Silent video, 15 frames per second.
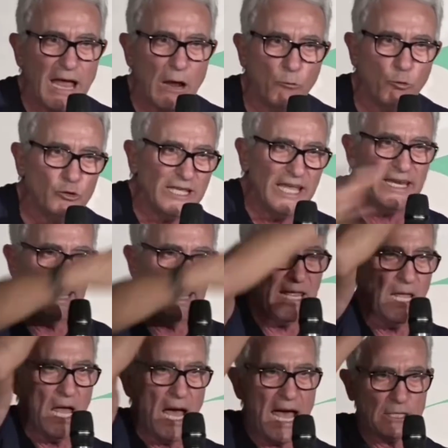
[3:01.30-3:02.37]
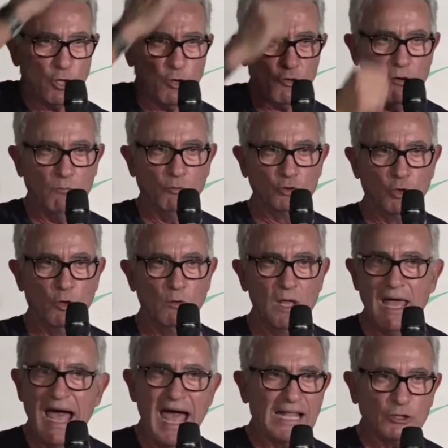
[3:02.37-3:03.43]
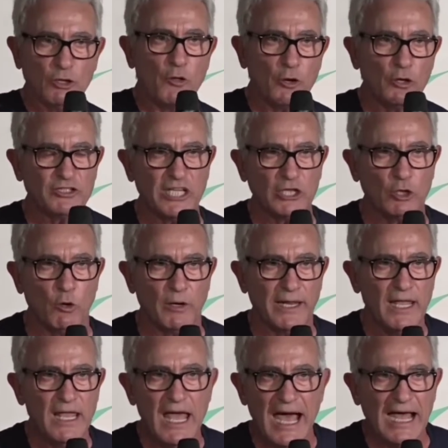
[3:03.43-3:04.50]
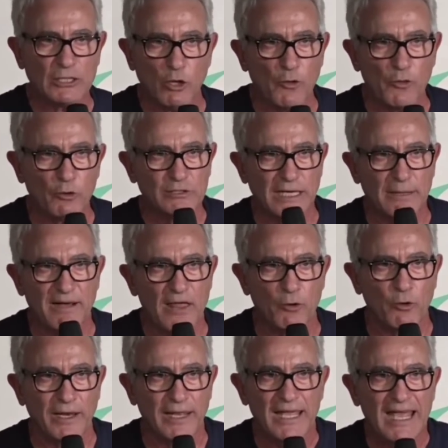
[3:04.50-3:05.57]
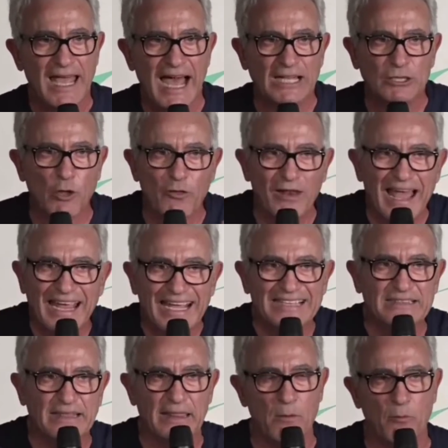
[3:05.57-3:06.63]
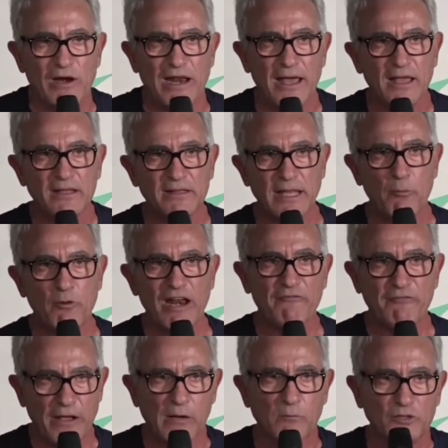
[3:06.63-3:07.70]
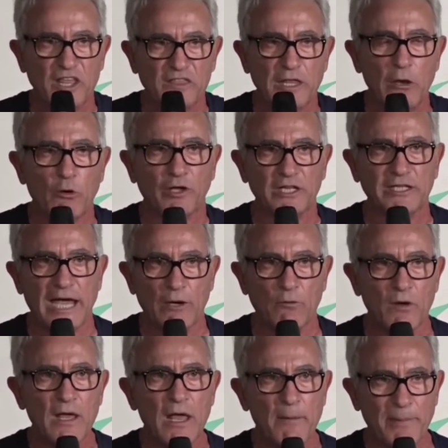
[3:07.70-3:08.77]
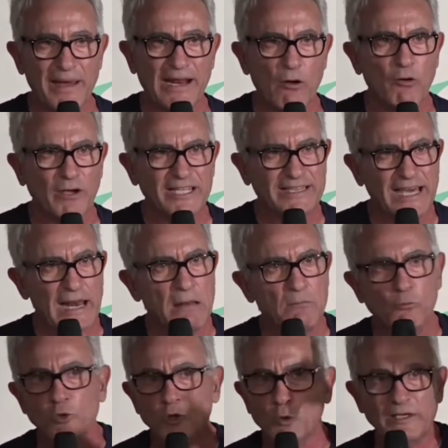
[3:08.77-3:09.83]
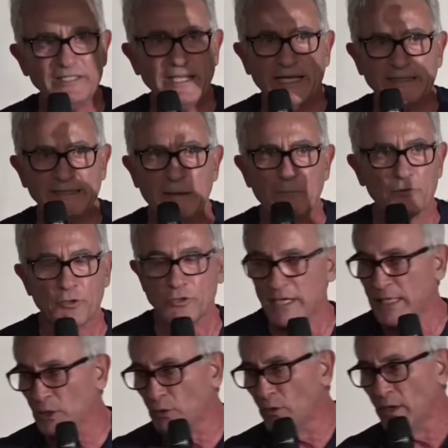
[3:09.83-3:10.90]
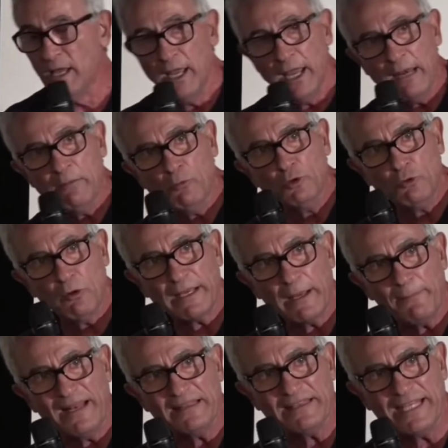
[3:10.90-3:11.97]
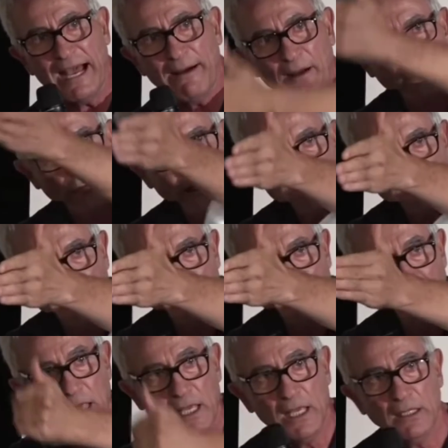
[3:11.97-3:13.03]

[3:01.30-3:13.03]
que aglutine a todo el mundo, a todos los sectores, a todos los trabajadores, a toda la gente de buena, de buena fe, como dicen los cristianos, para conquistar el mundo ese que estamos soñando, el mundo que planteaba con el tema